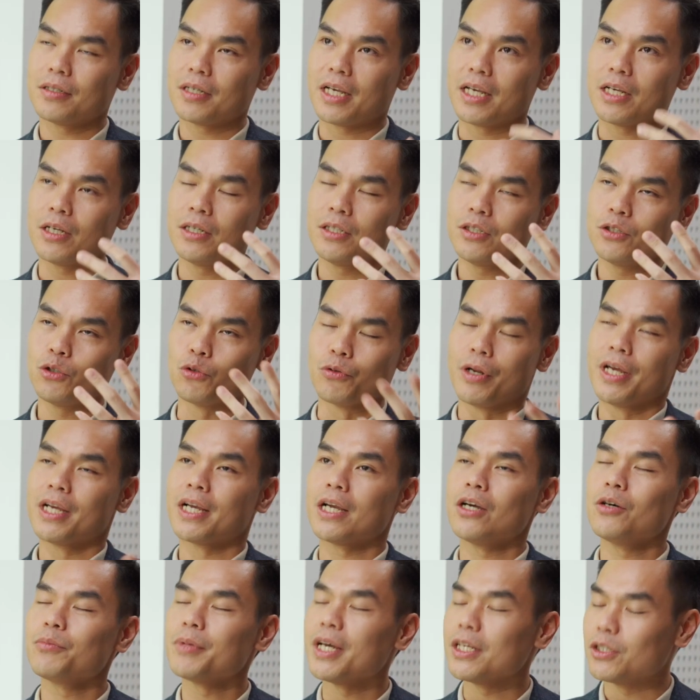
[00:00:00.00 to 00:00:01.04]
Cái, cái chủ đề
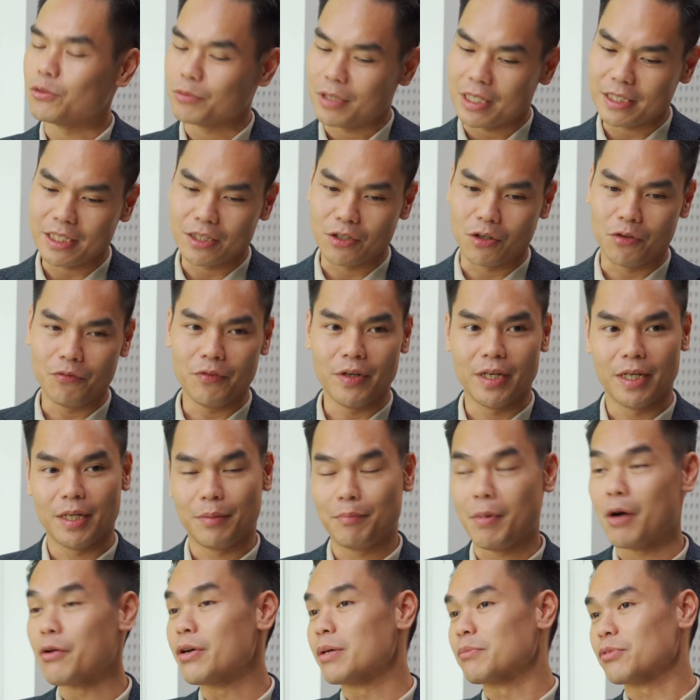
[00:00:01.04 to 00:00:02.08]
ngày hôm nay chúng ta sẽ nói về
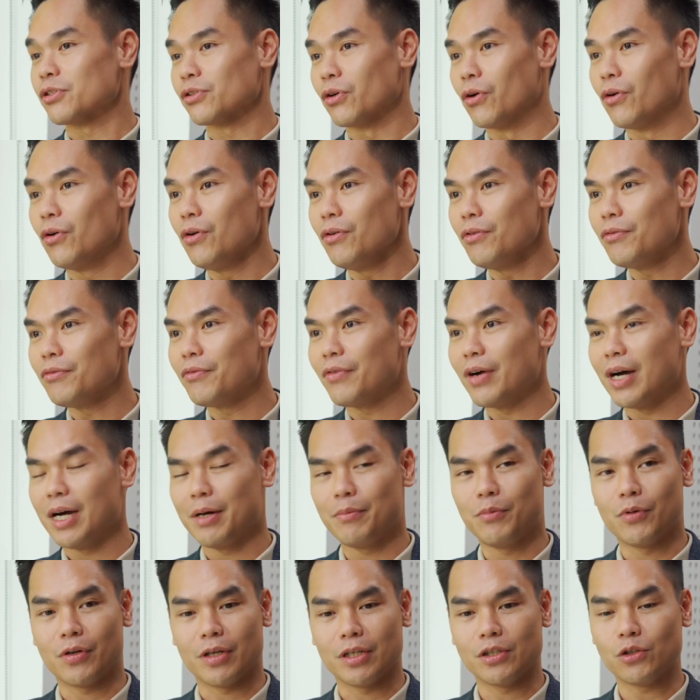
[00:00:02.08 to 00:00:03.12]
bảo hiểm số
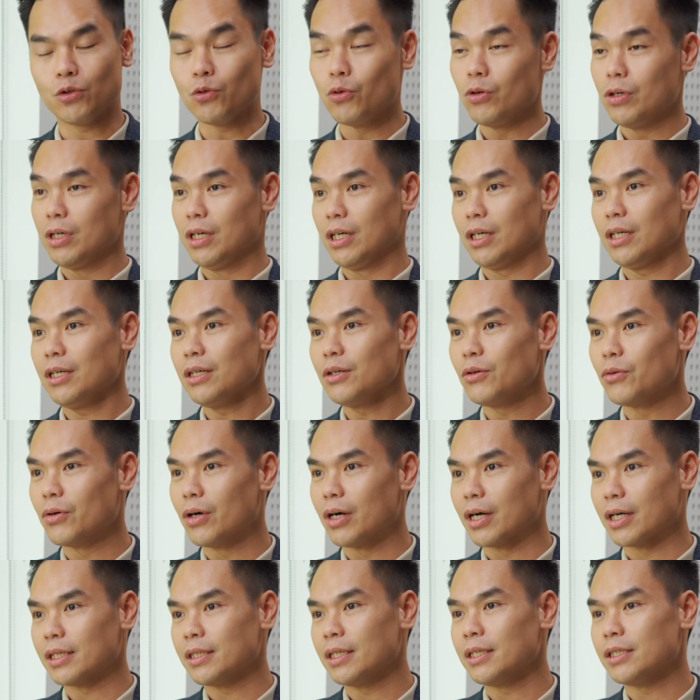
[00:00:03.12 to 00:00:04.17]
và một cái xu hướng
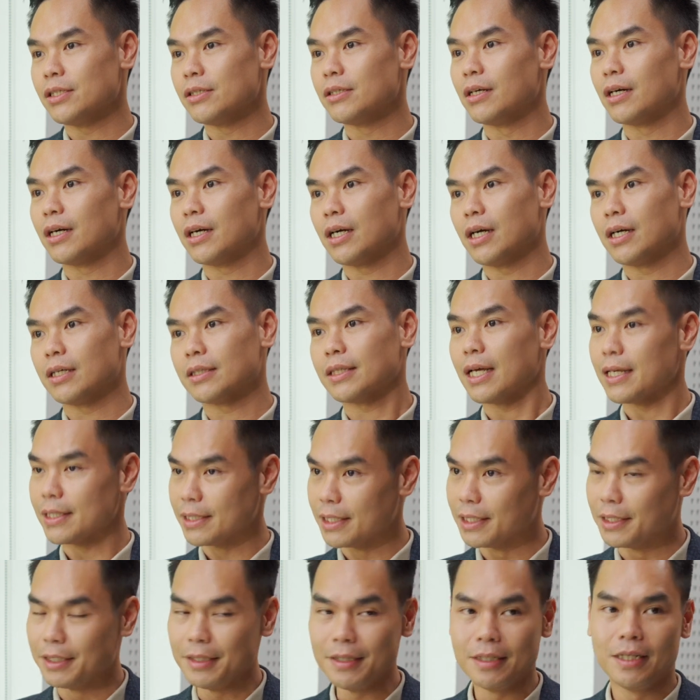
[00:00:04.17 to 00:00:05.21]
của cái thị trường à, tài
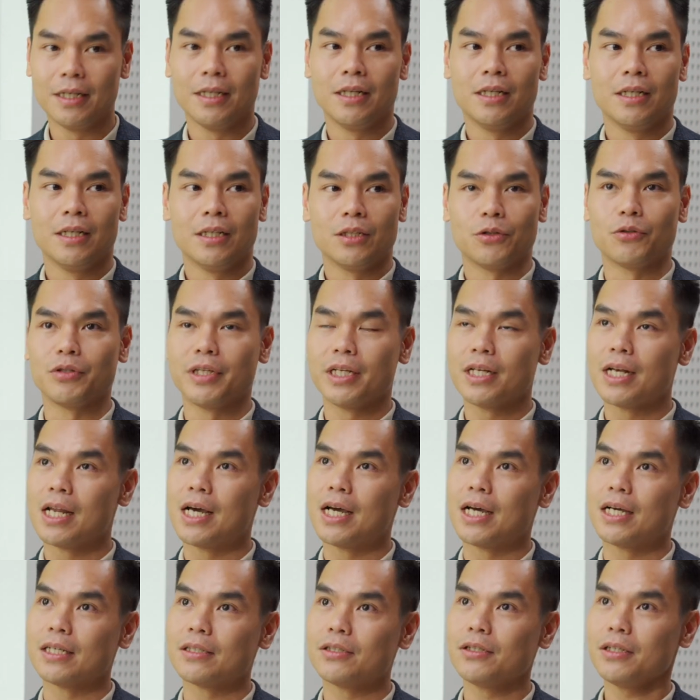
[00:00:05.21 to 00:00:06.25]
chính. Tuy nhiên
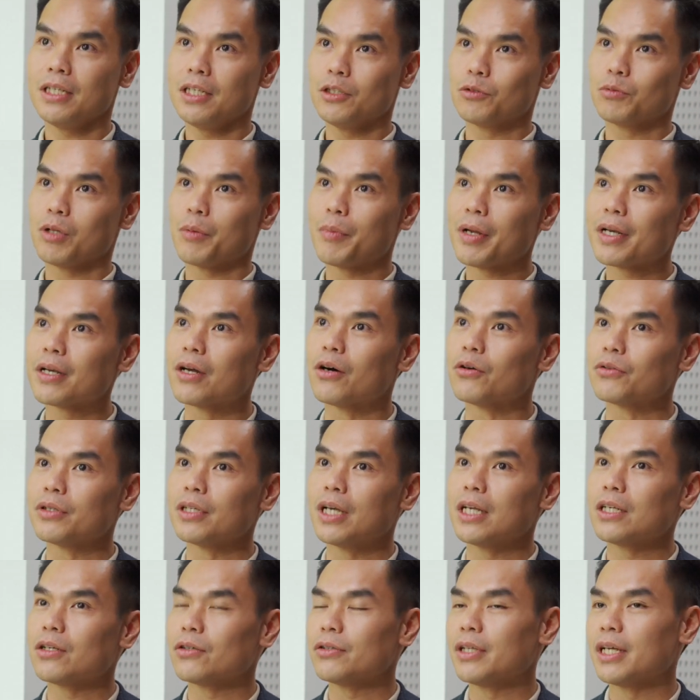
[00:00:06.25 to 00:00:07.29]
là trước khi chúng ta bắt đầu thì
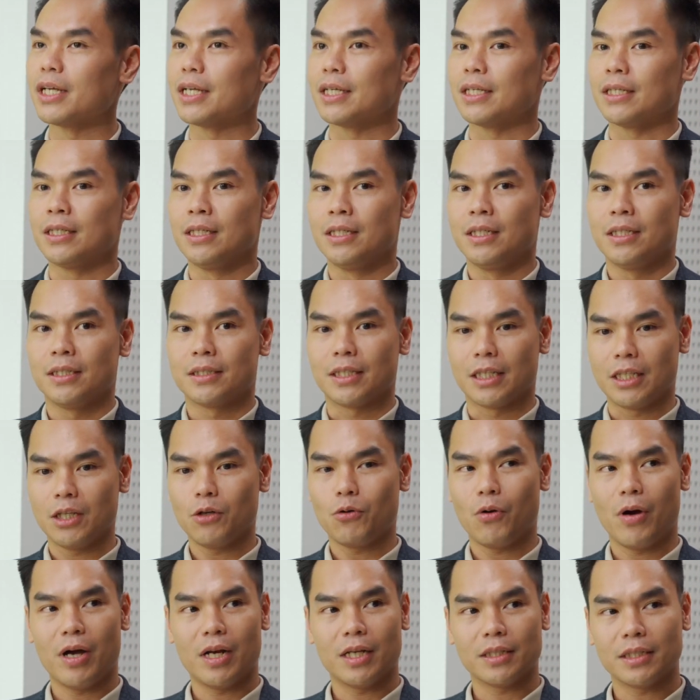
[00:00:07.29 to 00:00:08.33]
anh có thể giải thích
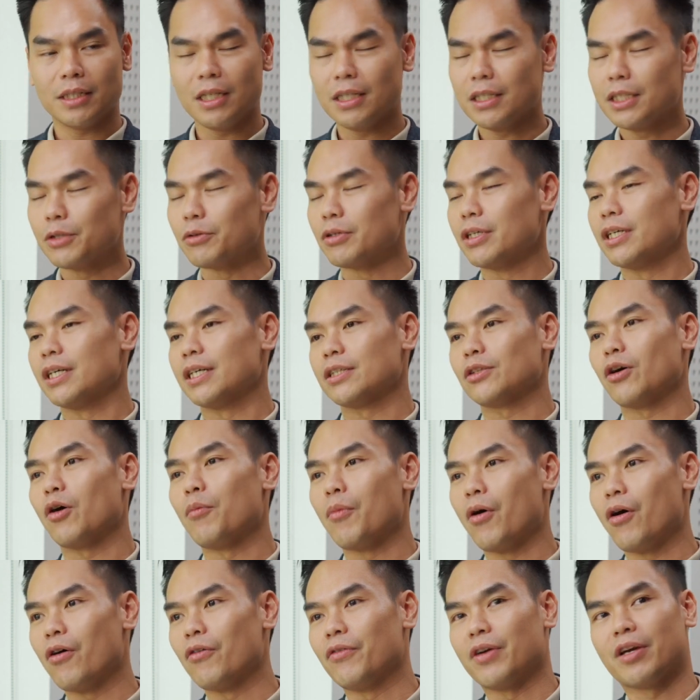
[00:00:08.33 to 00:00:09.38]
qua là rất là nhiều người tò
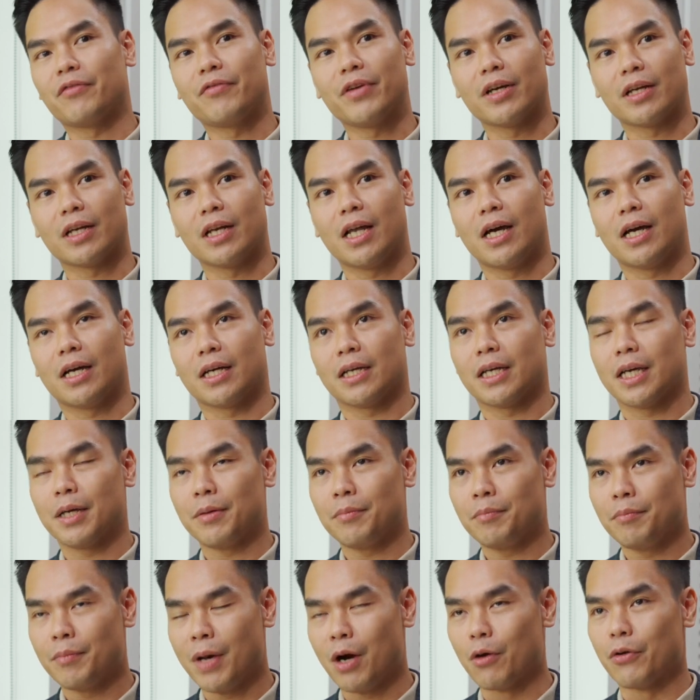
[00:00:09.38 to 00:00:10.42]
mò về cái việc là cái
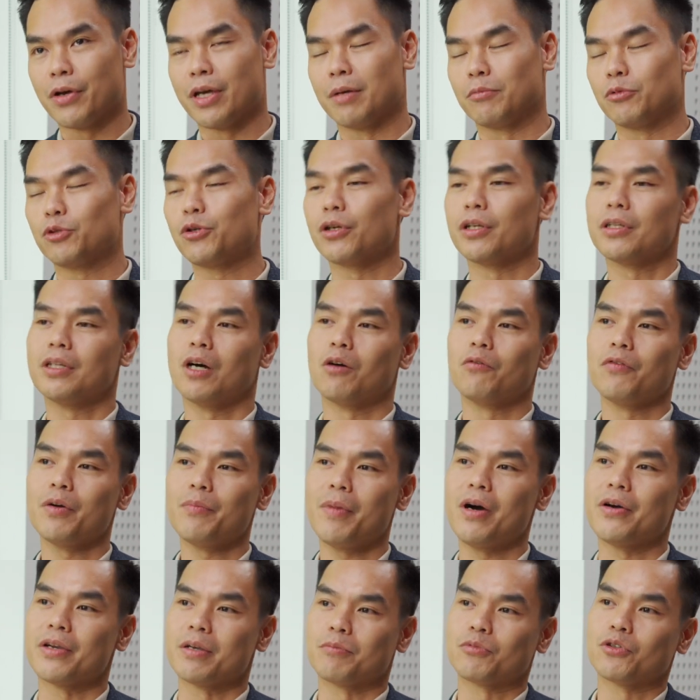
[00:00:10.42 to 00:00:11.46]
bảo hiểm truyền thống với
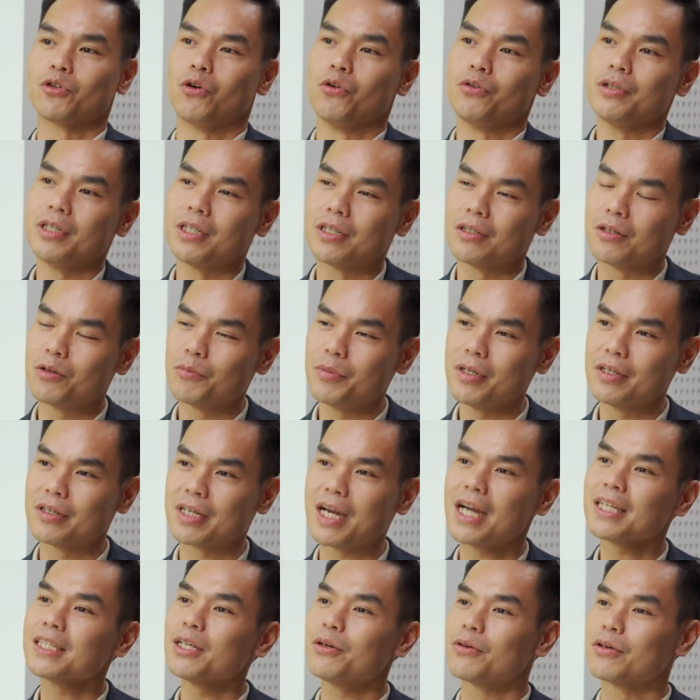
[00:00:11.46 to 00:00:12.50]
bảo hiểm số thì không biết là
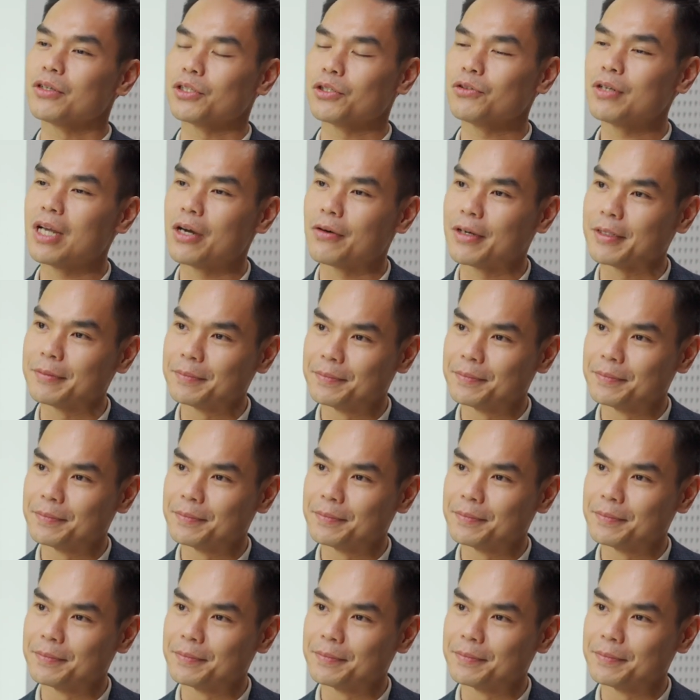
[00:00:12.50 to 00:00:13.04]
khác nhau ở chỗ nào anh.